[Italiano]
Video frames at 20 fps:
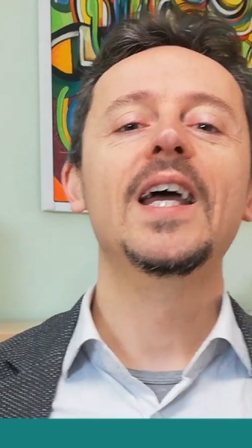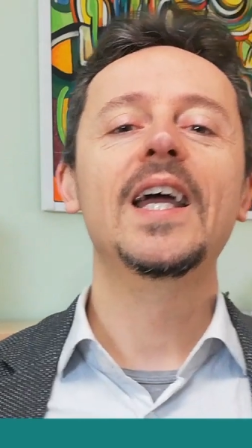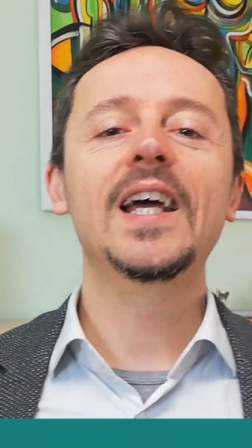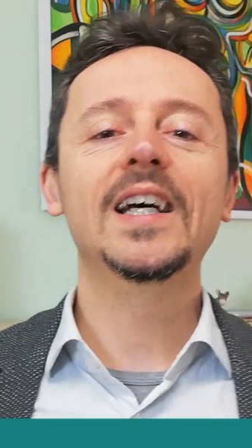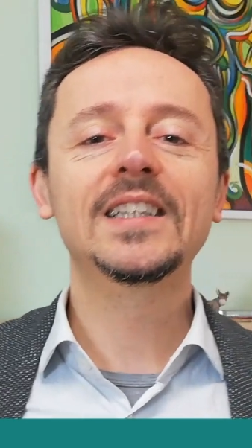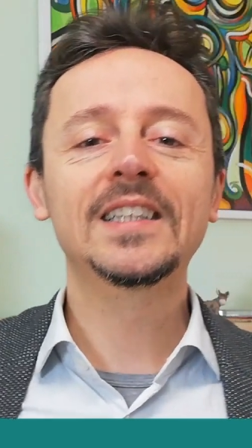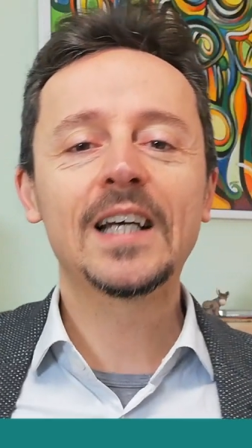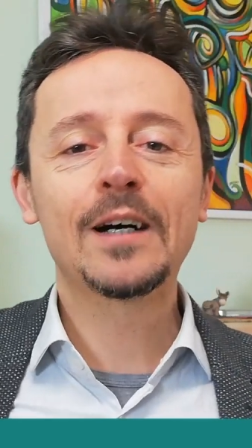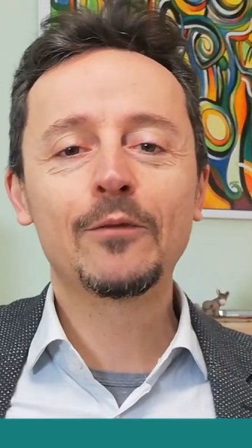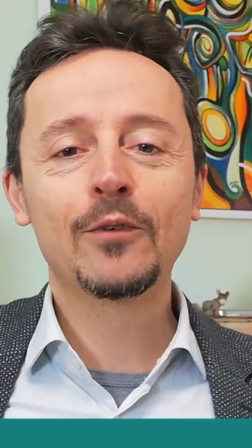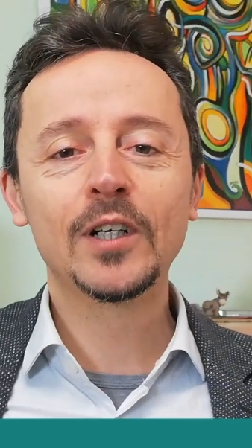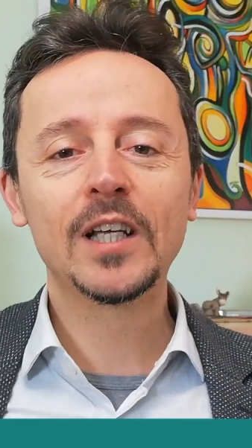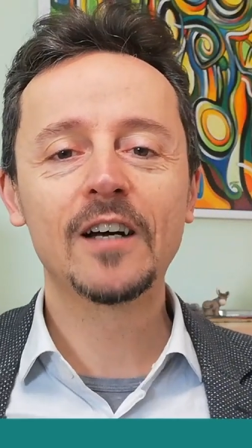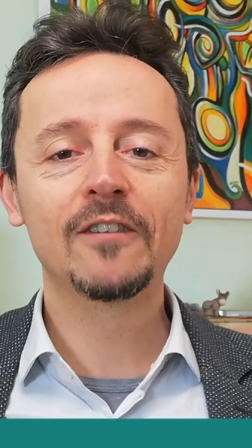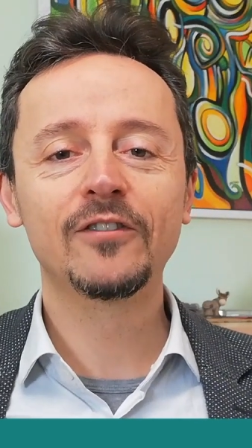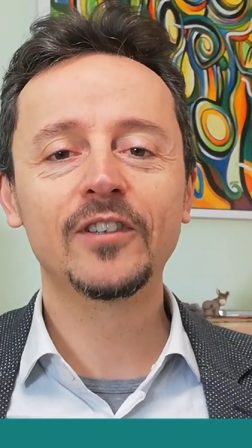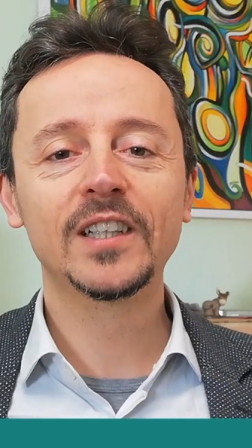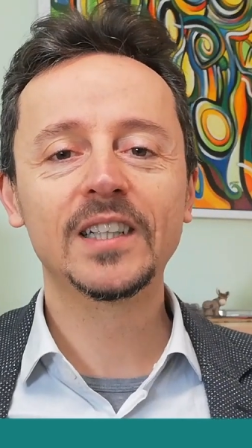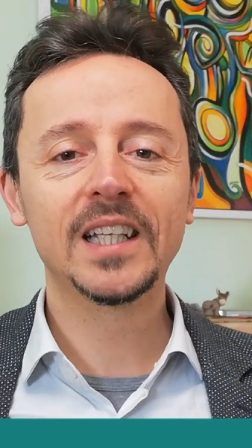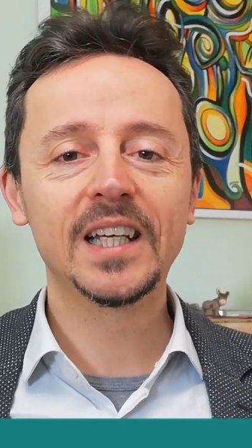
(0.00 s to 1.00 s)
e andiamoli a
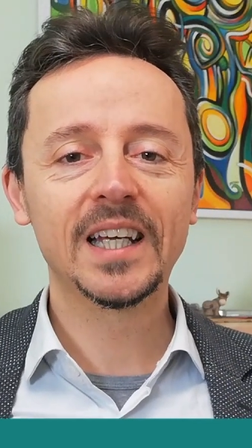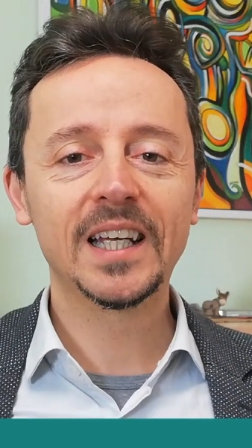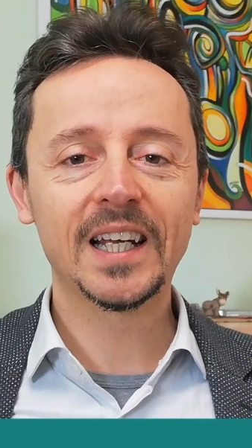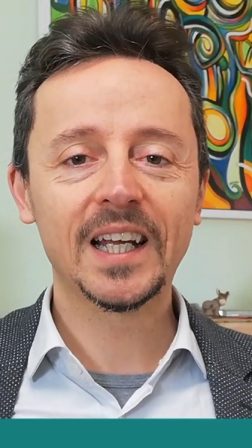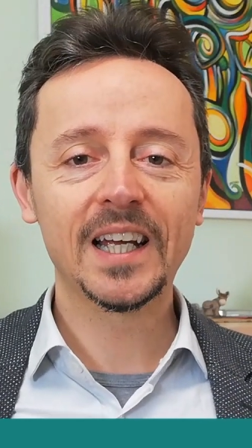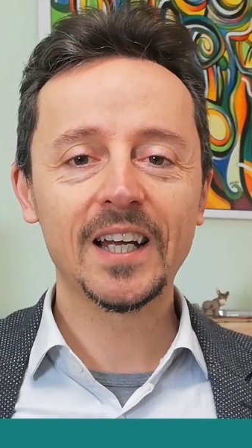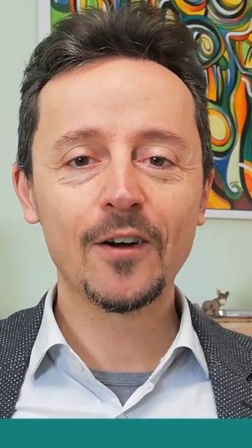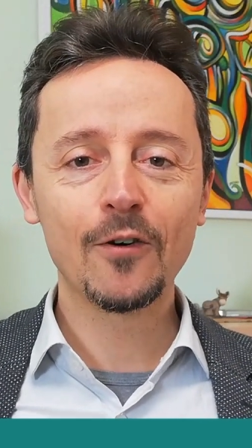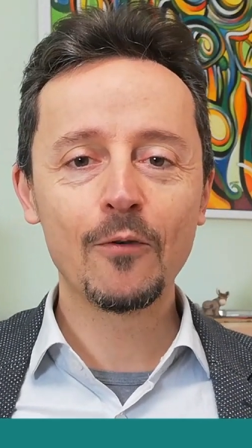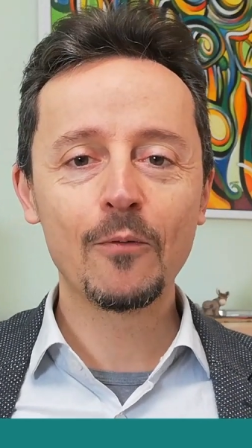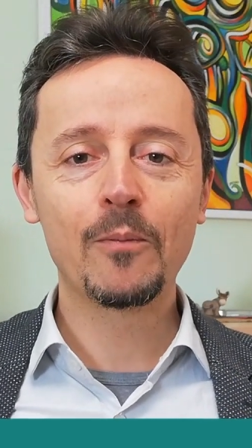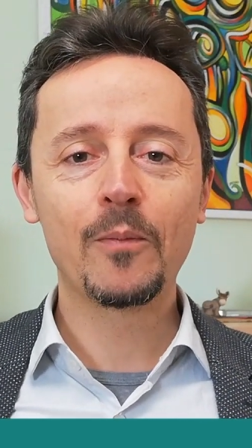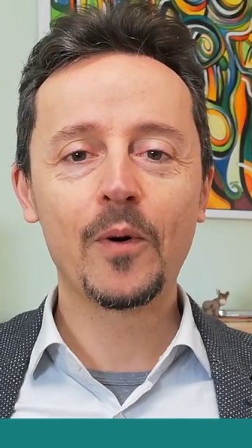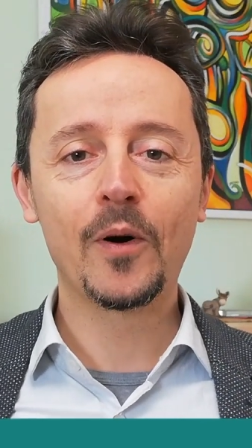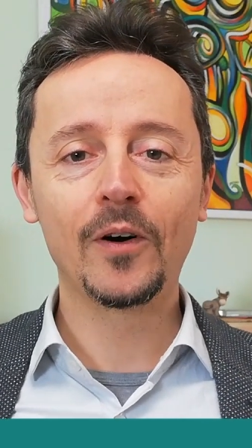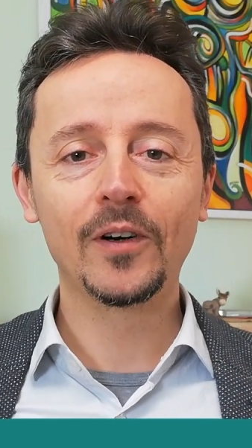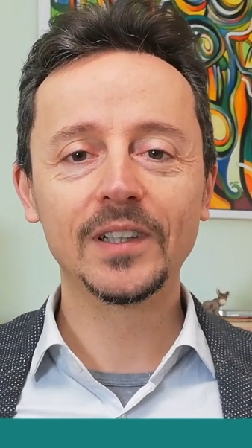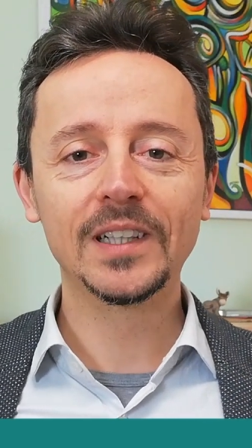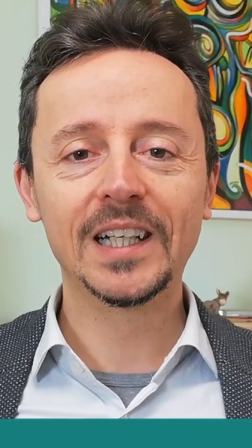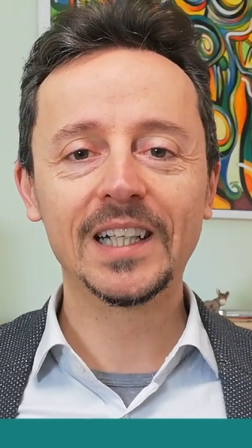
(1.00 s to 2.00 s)
vedere un
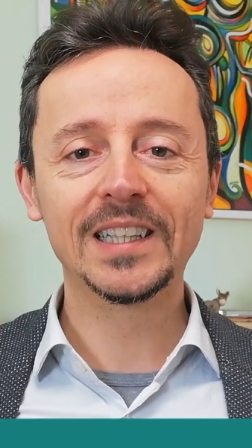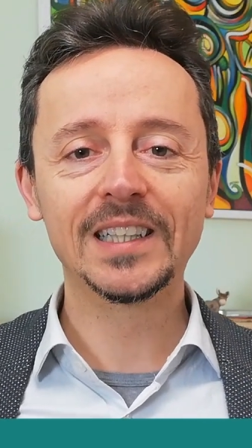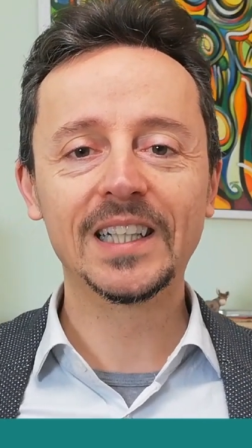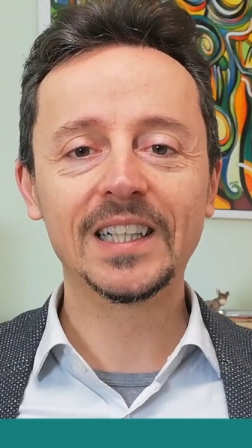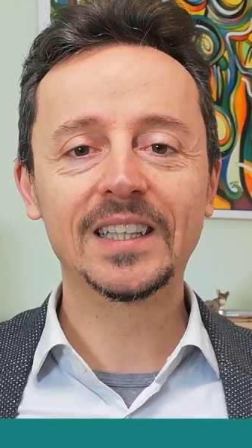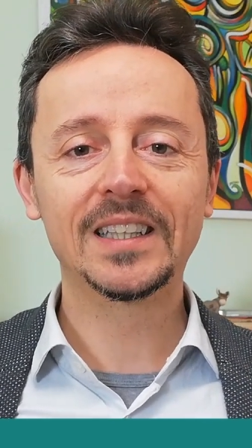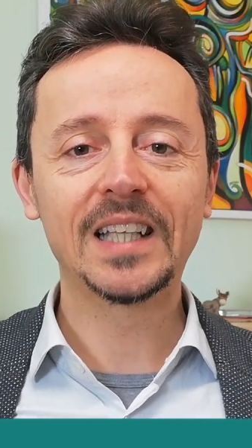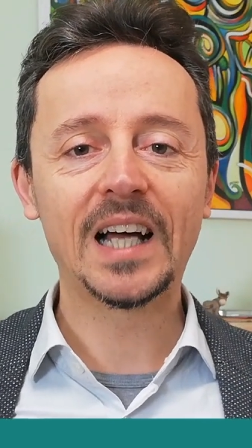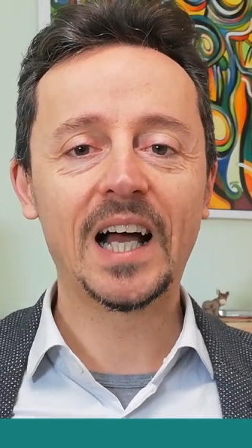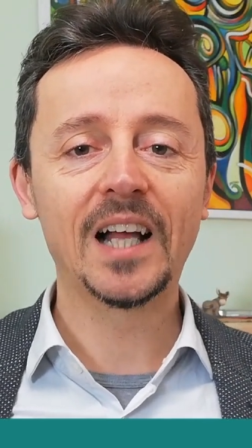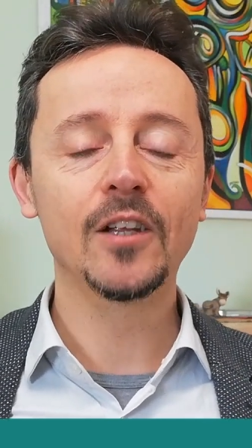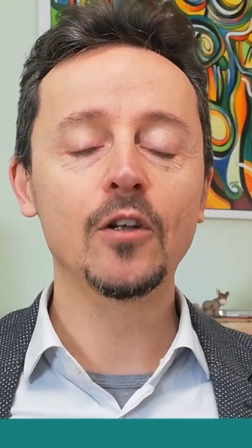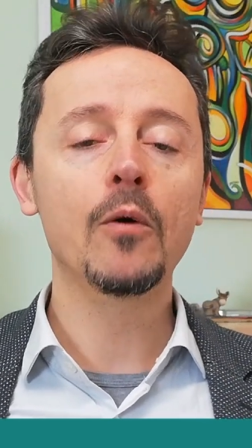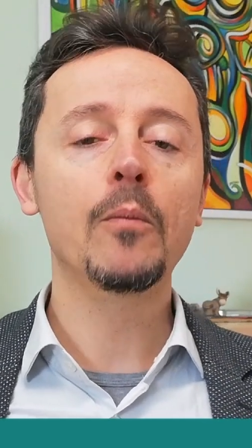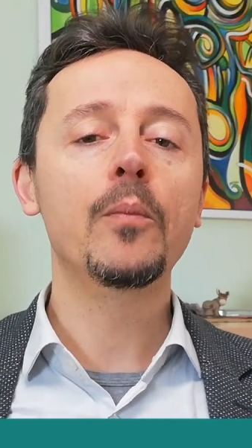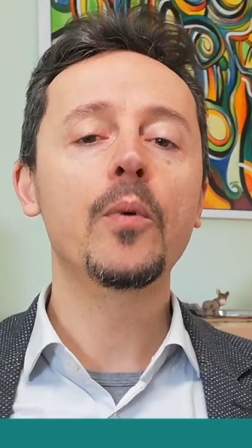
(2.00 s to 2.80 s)
po' nel dettaglio.